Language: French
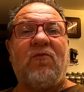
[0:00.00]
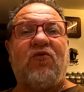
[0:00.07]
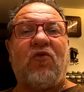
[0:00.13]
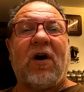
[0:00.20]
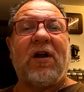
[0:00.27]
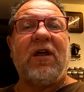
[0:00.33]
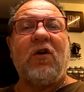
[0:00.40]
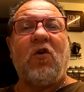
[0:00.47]

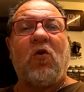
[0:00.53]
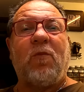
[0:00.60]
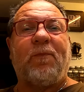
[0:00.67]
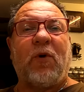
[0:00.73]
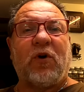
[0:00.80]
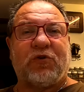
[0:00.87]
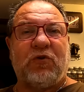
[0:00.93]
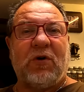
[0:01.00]
pour aller au
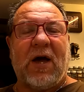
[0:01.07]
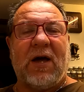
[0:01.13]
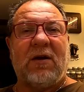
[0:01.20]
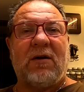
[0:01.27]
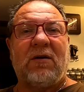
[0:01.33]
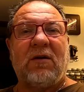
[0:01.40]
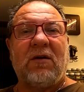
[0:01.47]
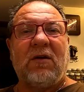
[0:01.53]

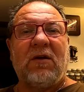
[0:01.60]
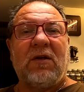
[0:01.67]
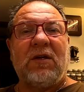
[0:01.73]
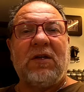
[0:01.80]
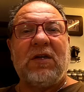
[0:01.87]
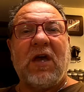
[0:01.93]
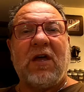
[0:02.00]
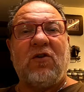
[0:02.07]
Portugal.
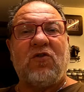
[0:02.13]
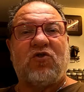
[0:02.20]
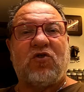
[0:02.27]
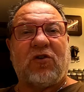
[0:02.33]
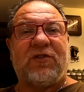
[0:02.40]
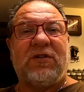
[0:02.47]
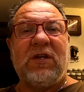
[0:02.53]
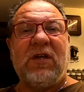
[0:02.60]
Il y a une
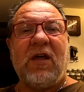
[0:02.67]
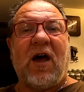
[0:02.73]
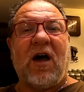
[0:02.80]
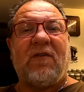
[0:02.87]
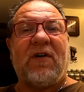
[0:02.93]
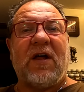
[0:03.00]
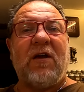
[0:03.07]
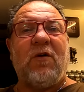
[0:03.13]
sortie
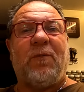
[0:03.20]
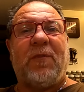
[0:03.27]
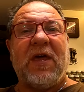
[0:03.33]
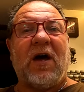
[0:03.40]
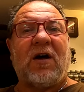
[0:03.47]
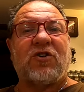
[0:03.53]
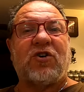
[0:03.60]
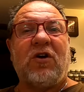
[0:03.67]
avant le
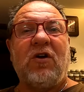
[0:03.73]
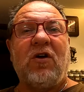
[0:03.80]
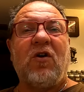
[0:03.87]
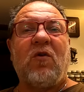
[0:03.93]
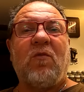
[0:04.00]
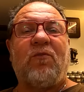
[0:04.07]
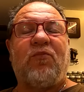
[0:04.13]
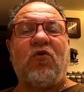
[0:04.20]
péage
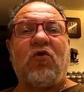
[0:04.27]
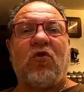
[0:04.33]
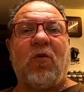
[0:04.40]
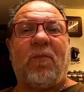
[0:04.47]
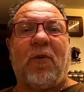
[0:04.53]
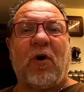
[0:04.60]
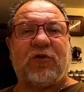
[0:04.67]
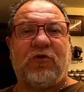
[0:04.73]
pour
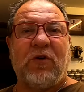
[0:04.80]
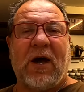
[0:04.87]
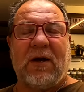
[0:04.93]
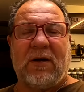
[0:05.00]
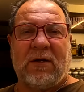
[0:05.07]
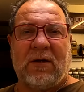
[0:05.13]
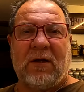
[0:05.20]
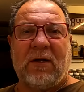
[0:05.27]
le
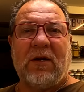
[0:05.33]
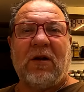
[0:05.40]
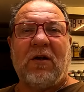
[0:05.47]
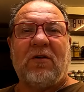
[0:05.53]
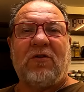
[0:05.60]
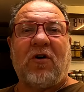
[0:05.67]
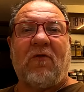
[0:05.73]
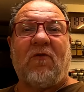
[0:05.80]
Portugal.
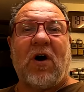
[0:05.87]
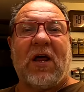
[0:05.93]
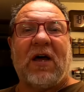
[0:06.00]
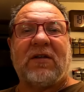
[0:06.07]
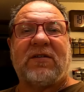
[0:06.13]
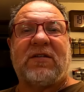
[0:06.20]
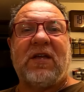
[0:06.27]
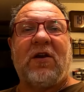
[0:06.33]
Donc
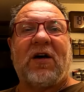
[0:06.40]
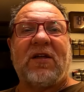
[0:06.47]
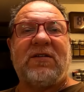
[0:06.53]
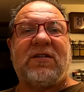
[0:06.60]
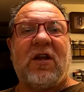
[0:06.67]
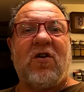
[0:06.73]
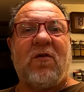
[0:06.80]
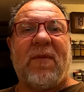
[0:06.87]
voilà, c'est le
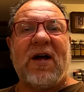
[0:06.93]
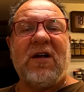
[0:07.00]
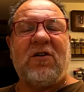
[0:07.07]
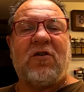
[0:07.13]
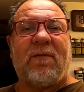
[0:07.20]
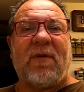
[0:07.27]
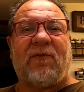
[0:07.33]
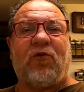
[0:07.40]
renseignement
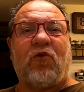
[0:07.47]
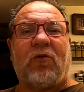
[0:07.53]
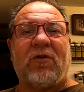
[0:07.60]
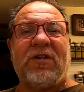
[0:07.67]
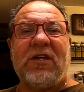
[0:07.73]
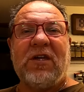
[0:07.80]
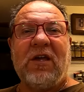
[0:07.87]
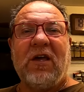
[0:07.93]
que m'a
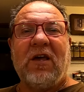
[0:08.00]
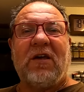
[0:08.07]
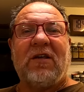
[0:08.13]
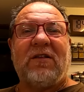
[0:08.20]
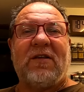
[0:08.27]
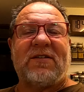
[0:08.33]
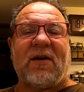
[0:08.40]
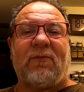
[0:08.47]
fourni
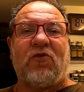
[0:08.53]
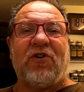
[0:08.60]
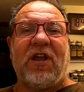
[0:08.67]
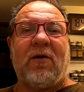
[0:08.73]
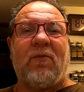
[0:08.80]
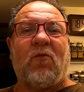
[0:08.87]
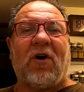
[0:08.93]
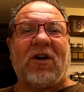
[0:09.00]
des
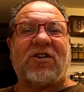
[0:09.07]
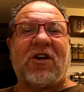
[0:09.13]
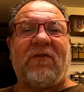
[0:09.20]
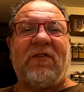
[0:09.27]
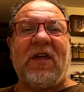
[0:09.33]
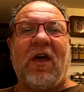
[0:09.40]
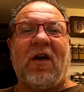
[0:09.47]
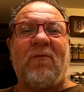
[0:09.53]
abonnés. Moi,
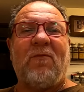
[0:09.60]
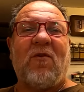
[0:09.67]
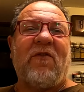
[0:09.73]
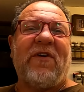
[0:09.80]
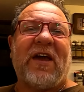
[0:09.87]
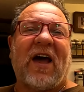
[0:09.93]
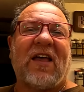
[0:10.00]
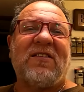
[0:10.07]
j'avais un
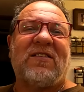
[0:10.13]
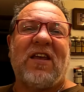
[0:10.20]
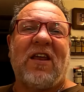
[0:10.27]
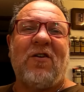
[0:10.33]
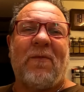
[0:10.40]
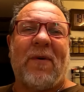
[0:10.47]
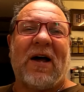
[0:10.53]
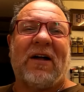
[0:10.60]
mauvais
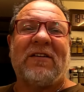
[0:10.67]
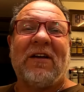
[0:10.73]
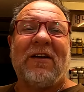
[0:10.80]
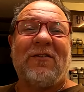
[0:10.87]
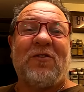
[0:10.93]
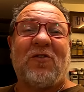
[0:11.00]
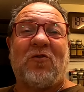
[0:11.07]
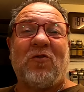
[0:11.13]
renseignement.
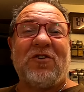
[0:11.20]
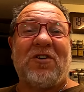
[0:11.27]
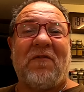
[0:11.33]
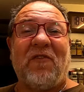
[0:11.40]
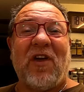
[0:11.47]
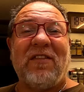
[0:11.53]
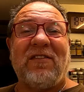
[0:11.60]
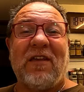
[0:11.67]
Du coup,
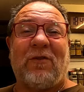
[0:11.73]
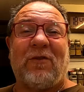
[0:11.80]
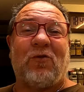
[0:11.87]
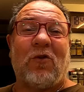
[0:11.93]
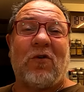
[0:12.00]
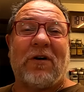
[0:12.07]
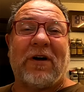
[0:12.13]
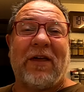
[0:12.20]
j'ai fait un
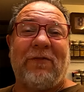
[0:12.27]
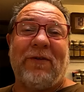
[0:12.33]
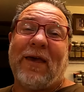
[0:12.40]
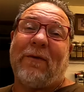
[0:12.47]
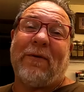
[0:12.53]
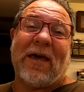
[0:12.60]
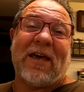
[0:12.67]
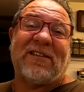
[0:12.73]
détour. Eh
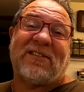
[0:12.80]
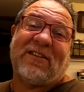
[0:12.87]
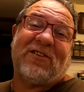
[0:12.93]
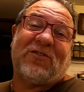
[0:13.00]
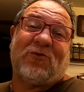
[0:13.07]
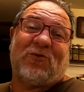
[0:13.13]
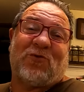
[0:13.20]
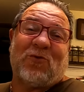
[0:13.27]
oui, eh ben, c'est
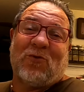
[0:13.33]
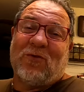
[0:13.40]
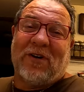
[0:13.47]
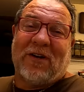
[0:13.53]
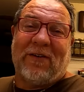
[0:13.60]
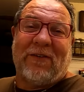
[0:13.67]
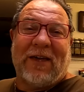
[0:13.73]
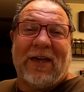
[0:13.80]
chouchou.
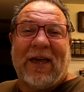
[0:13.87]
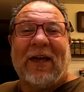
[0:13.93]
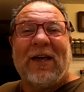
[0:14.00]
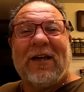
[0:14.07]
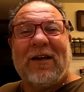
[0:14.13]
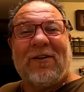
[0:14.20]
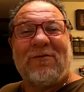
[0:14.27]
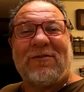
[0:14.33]
Eh ben,
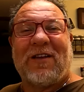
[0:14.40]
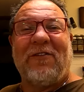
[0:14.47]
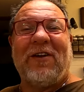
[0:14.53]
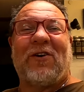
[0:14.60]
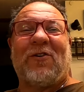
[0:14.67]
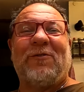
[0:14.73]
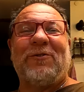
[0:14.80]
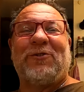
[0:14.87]
vous
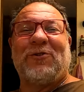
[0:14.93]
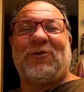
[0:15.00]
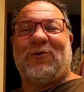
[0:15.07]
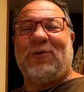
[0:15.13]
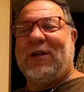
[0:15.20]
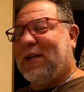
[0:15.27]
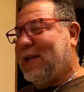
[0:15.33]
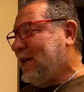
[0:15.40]
savez comment je
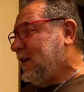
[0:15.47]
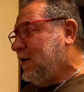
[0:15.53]
suis.